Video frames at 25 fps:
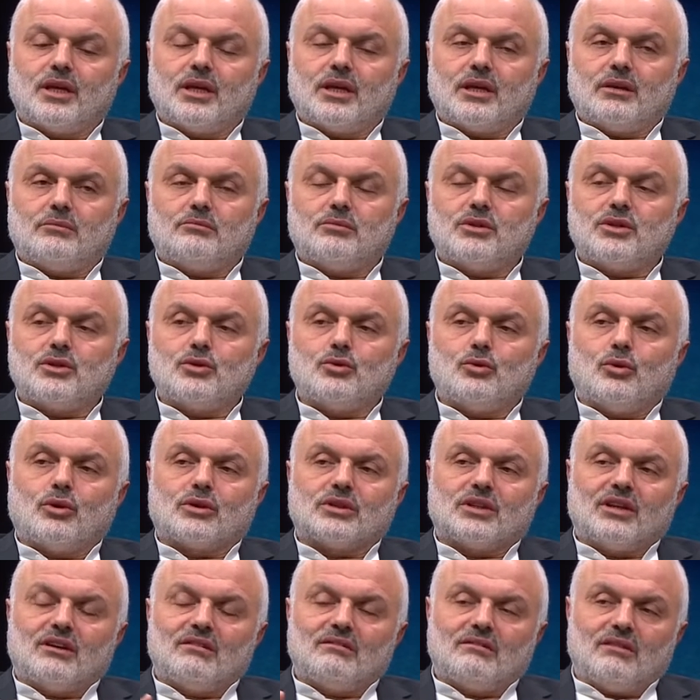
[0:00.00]
bizi
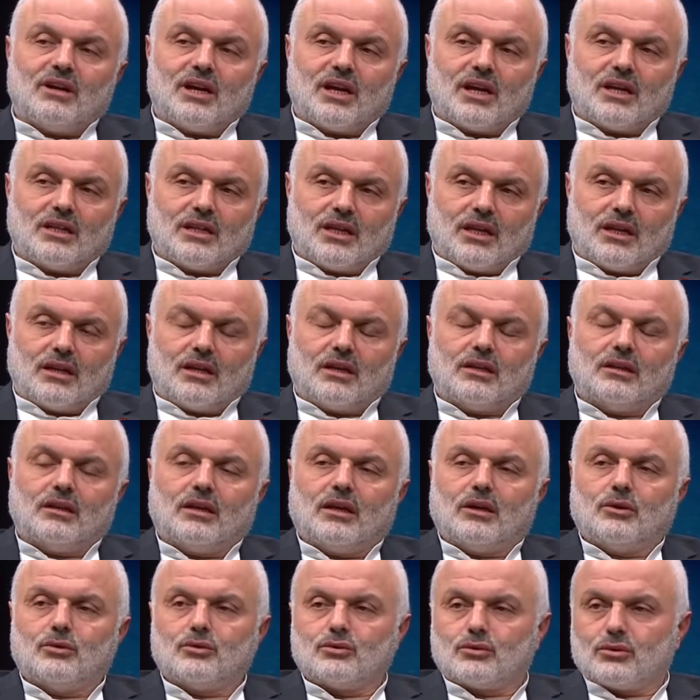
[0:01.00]
yoktan var eden
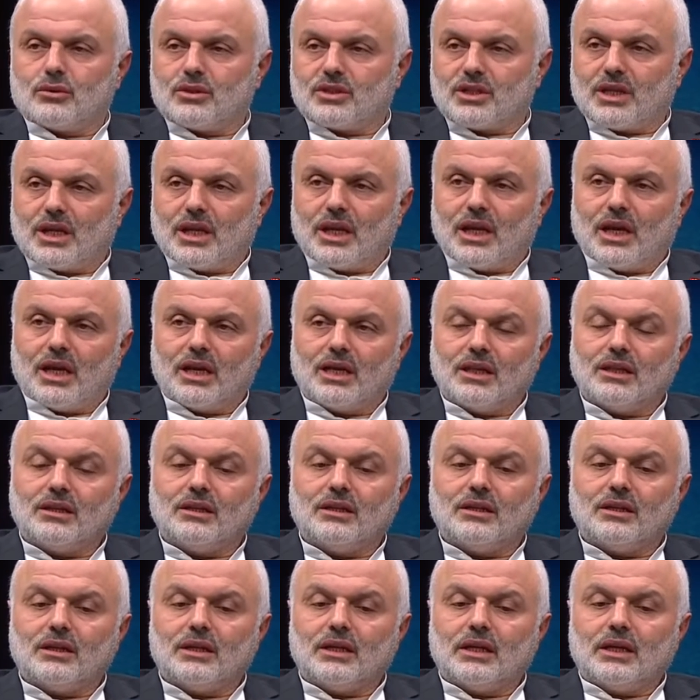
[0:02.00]
Allahu Zülcelal'in
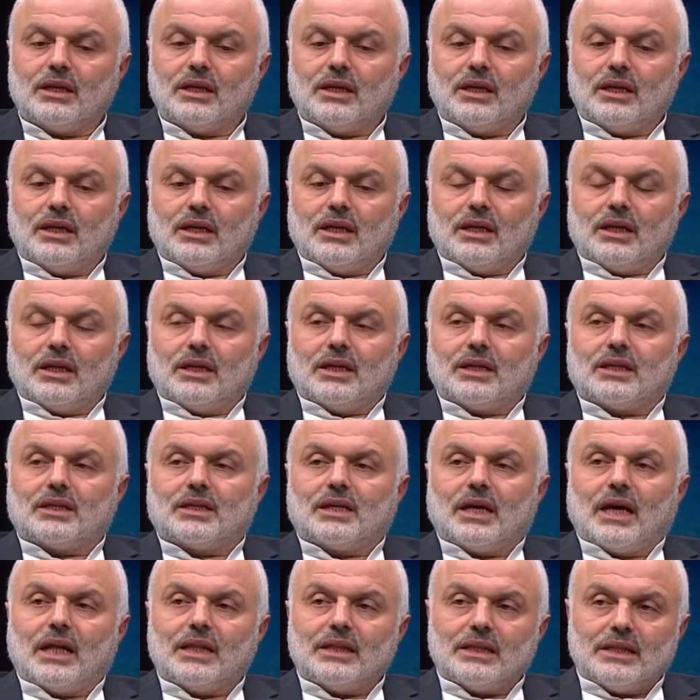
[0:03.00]

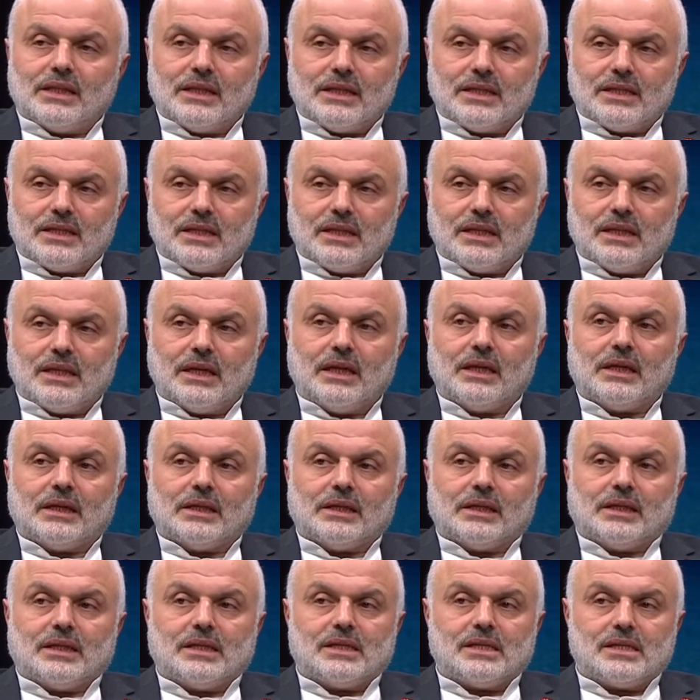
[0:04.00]
kendisini
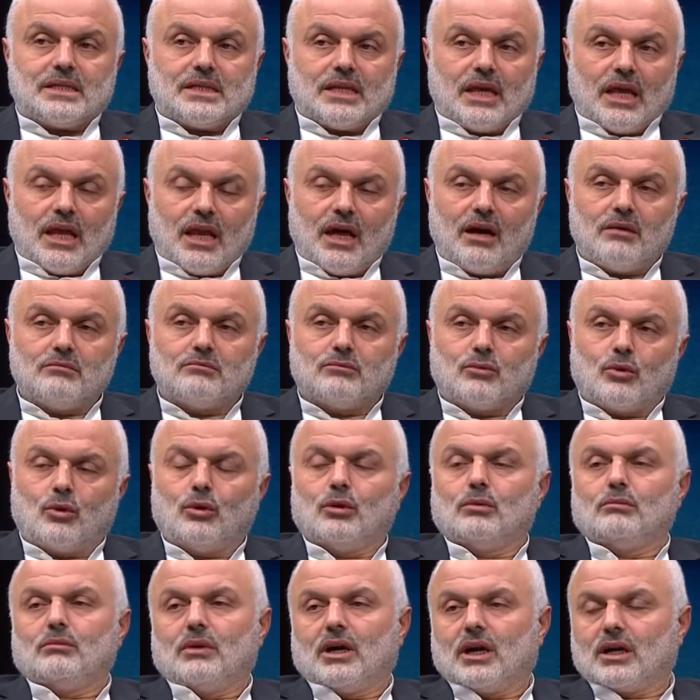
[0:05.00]
selam
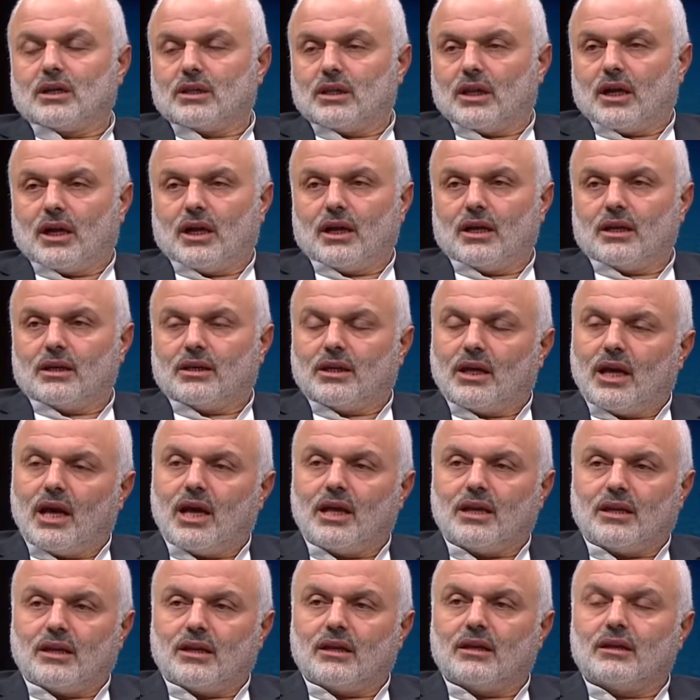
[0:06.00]
olmakla
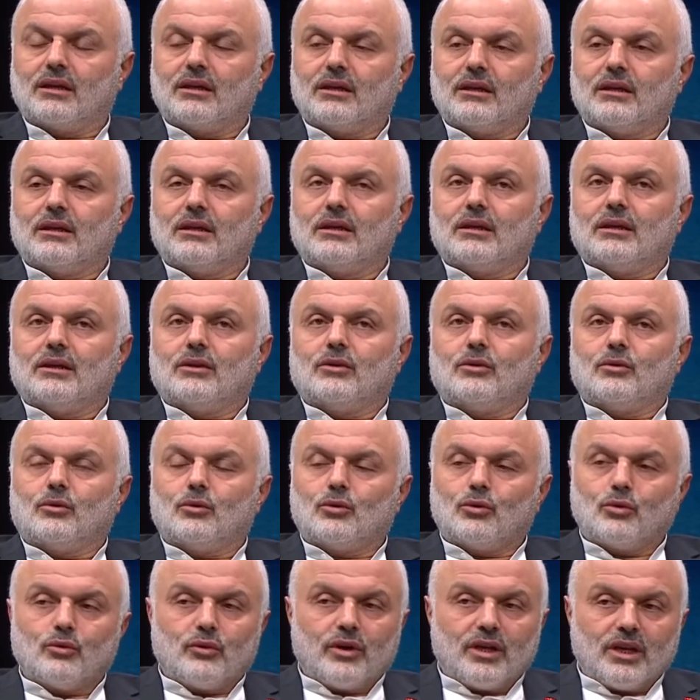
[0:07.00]
yani
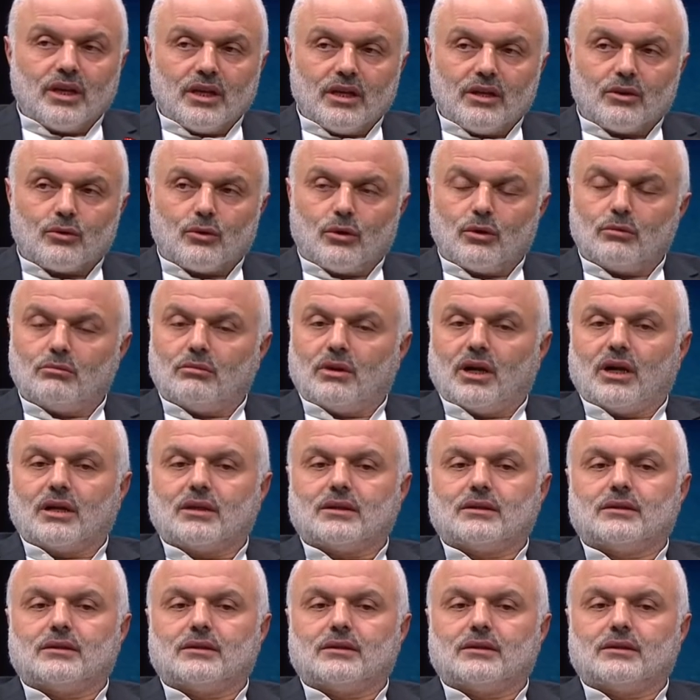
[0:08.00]
güvenilir olmak,